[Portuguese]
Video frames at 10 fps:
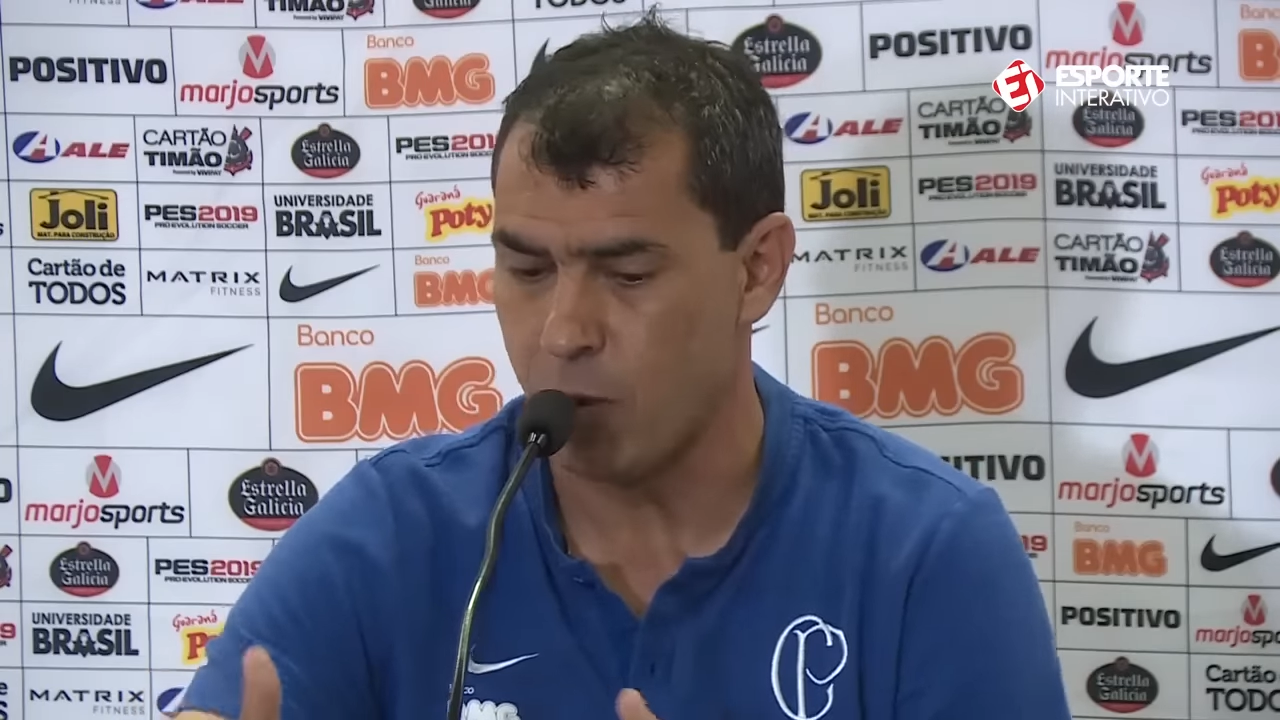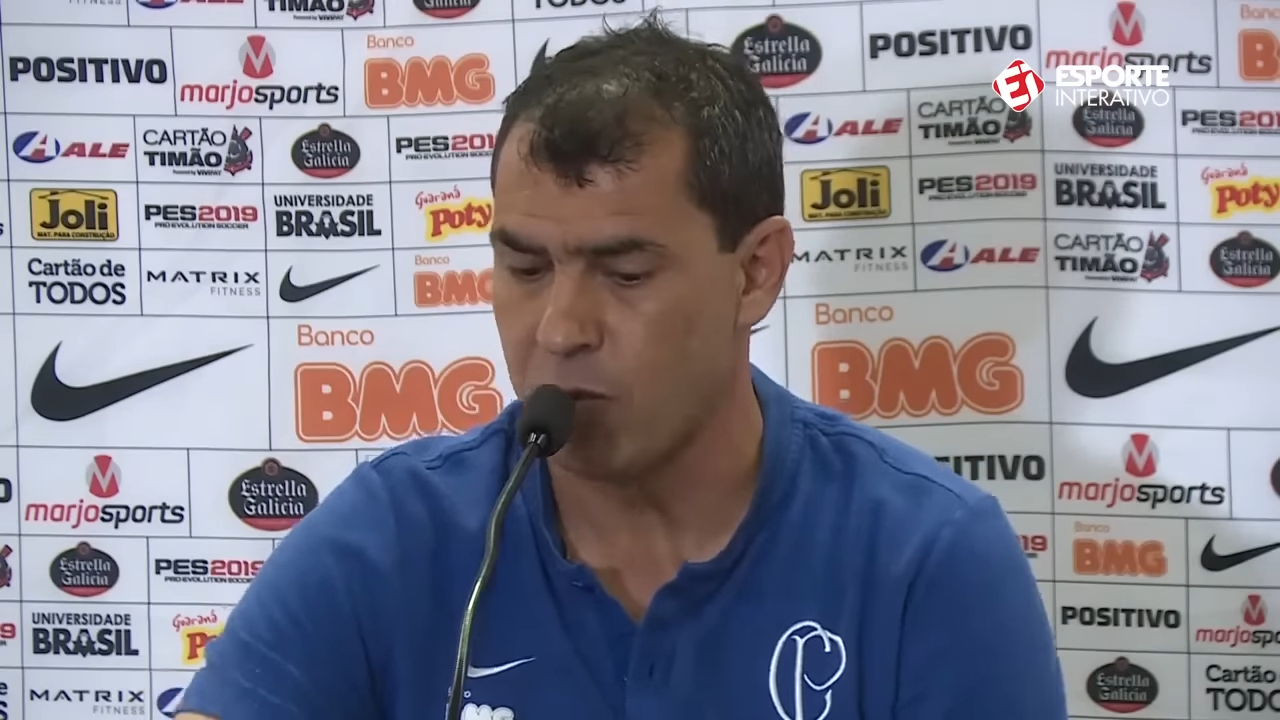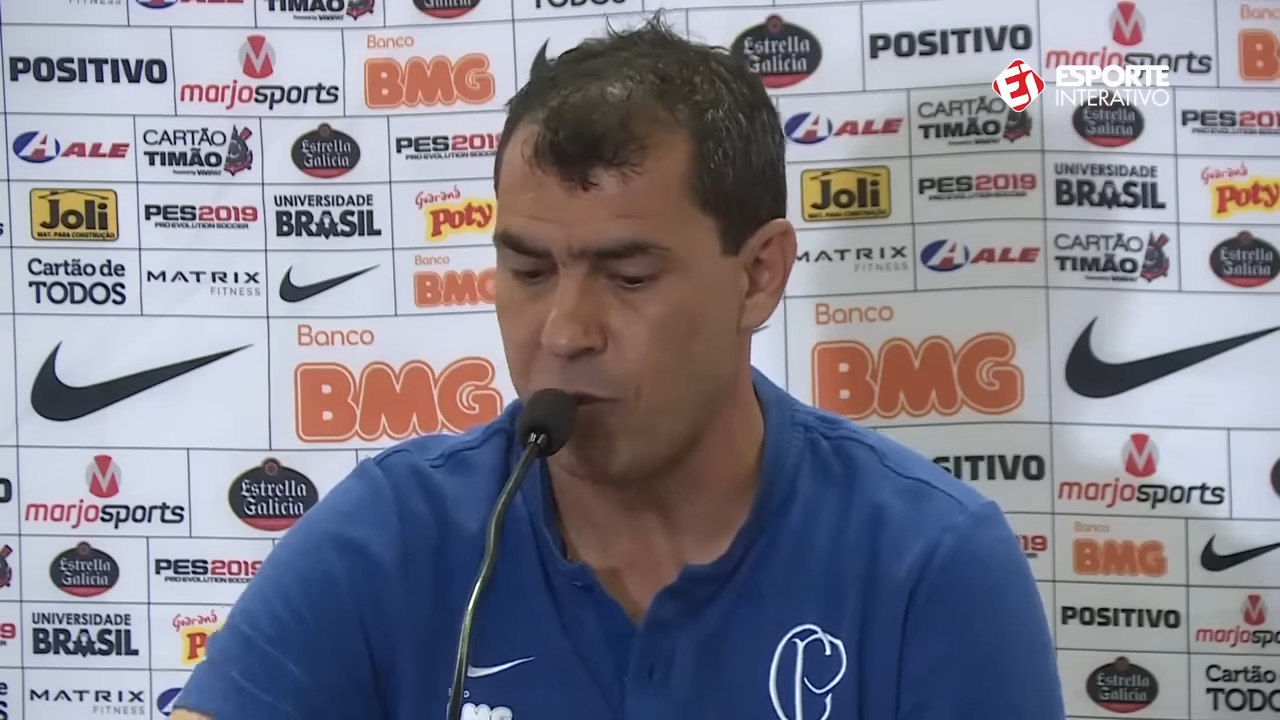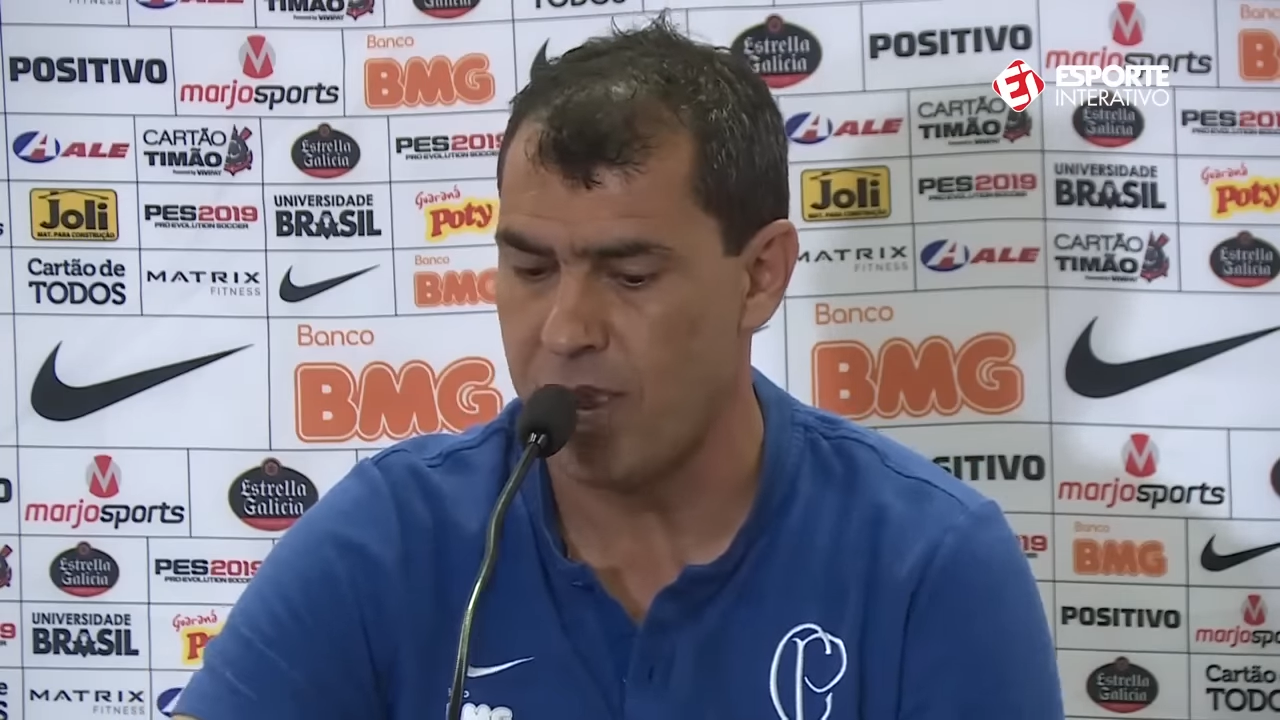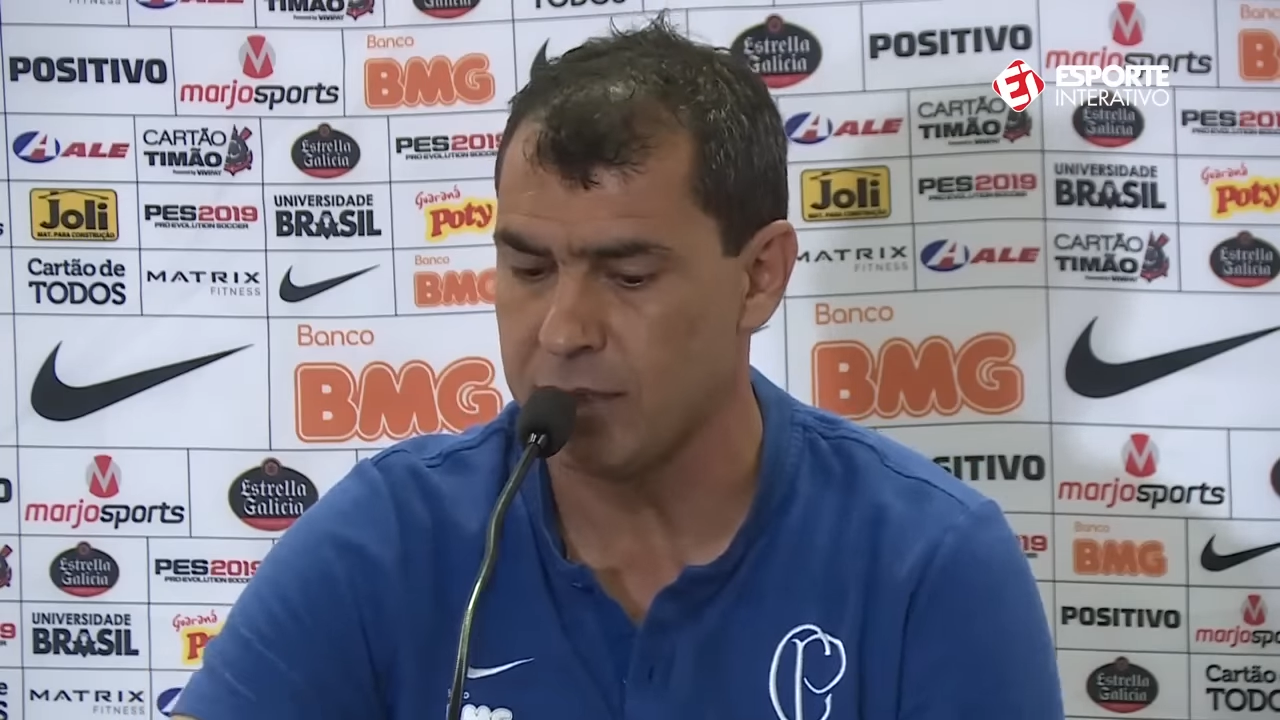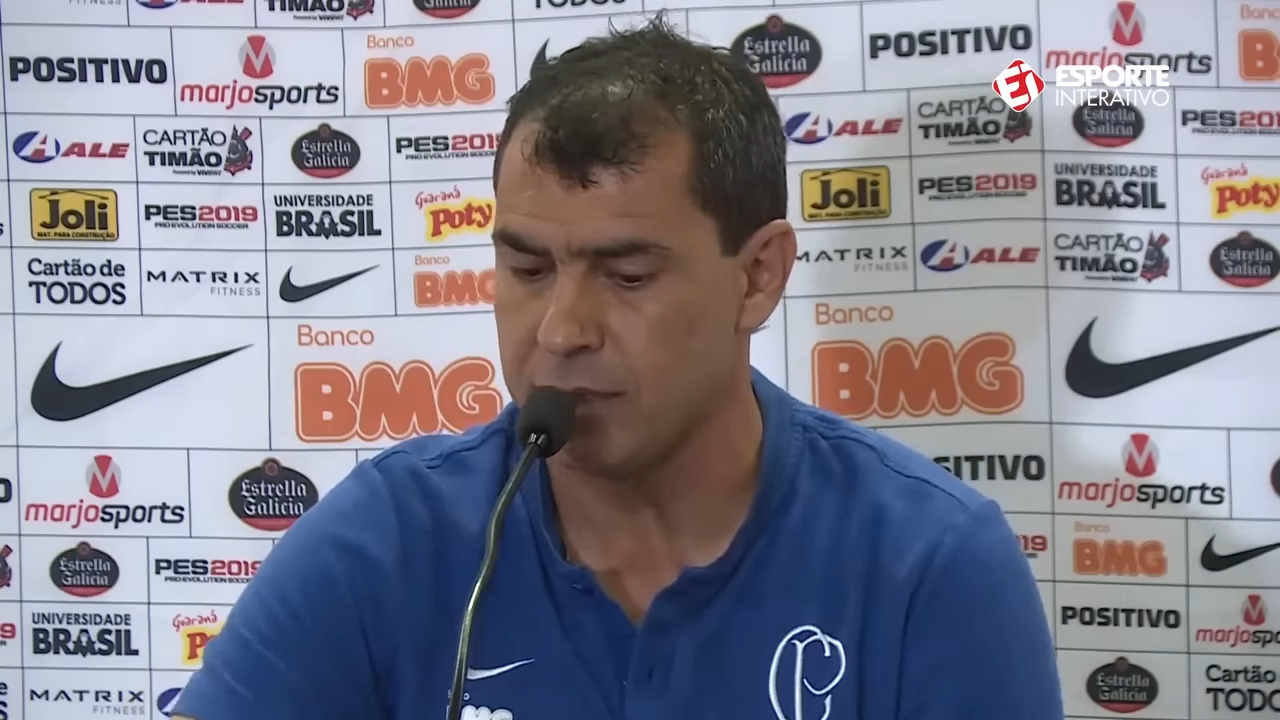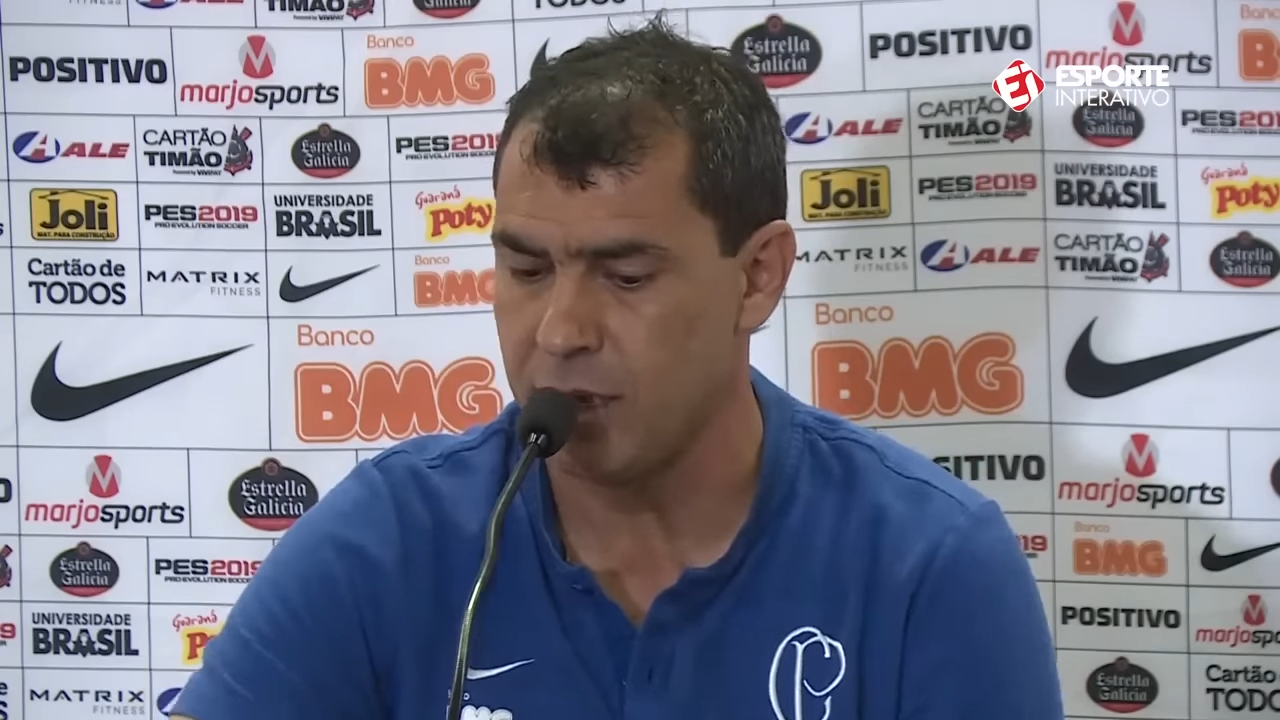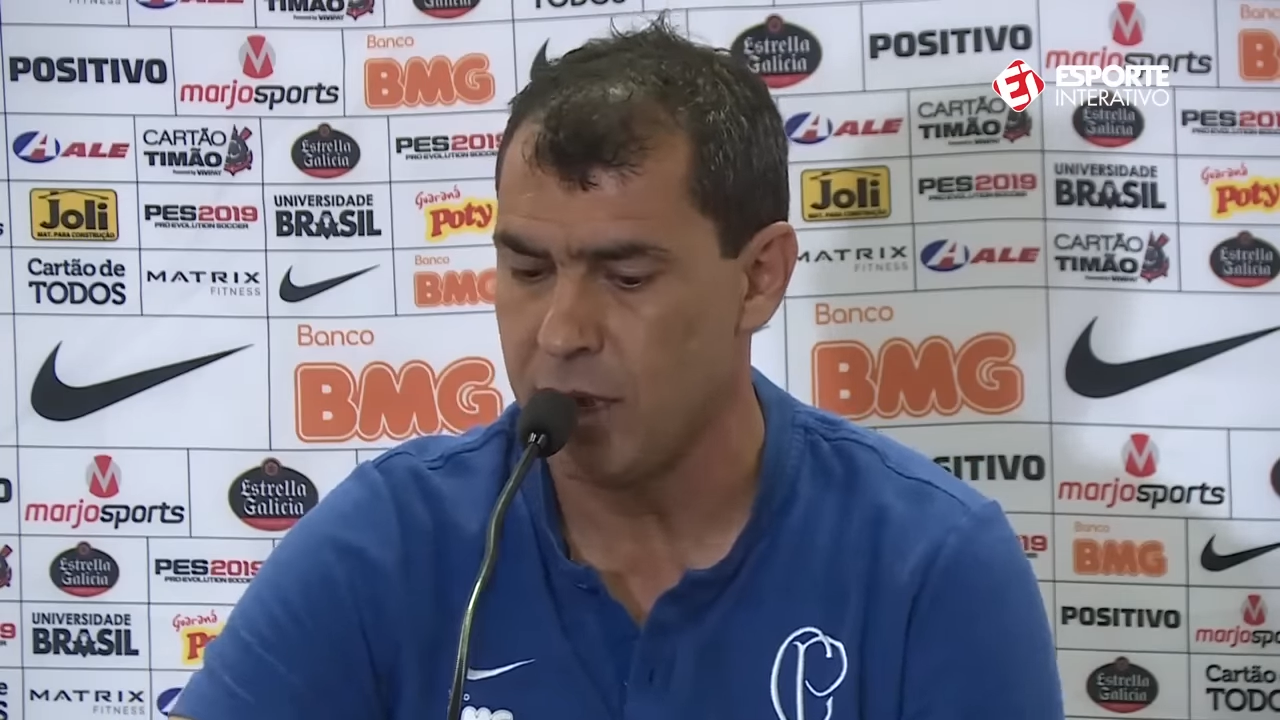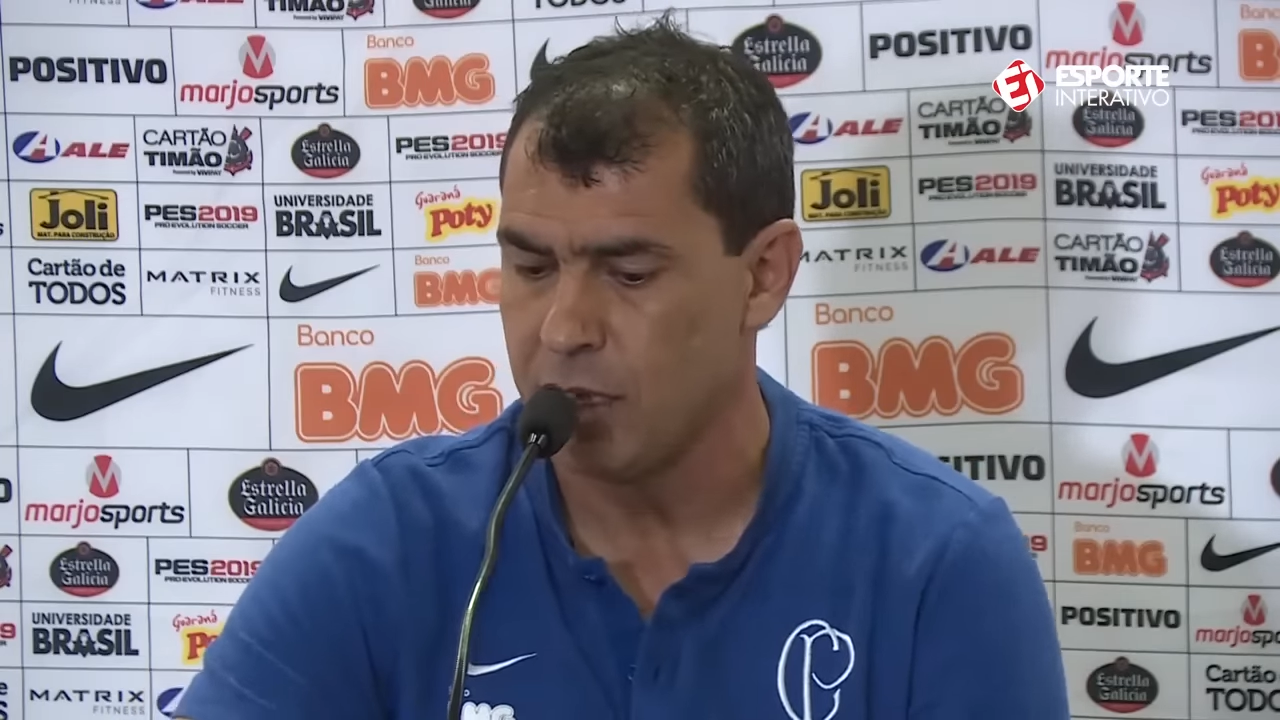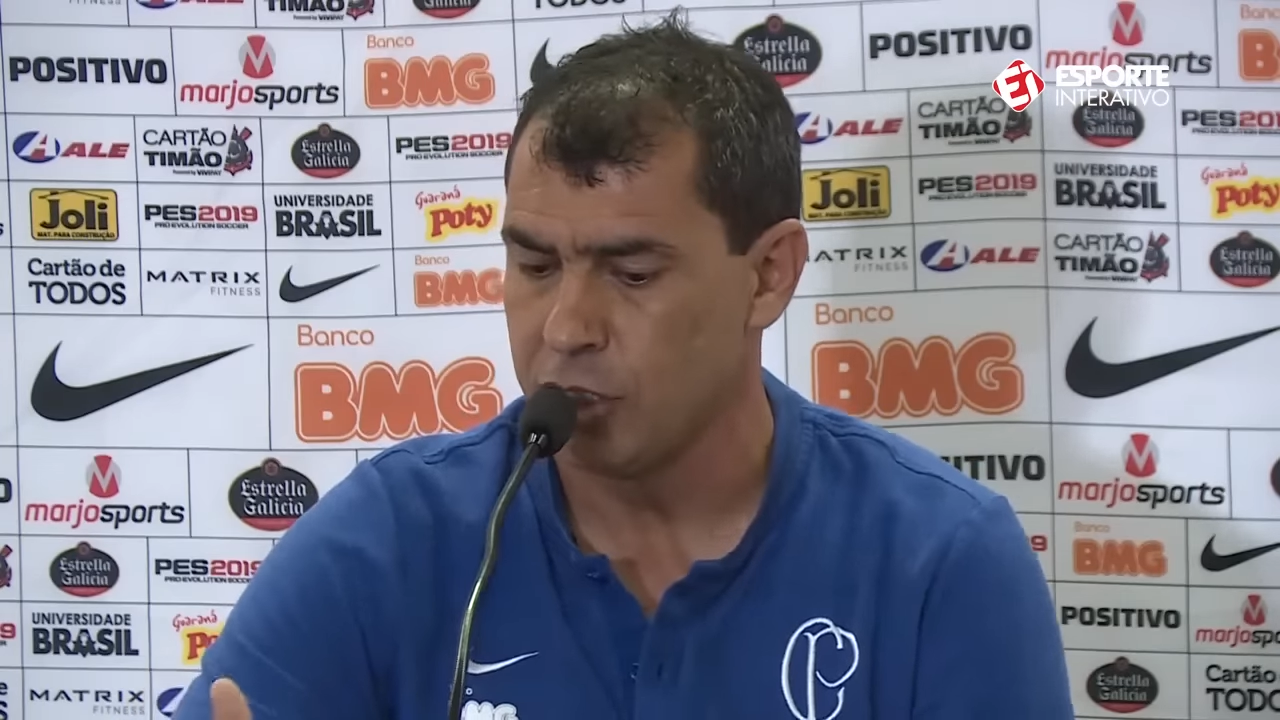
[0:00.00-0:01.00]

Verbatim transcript: conversa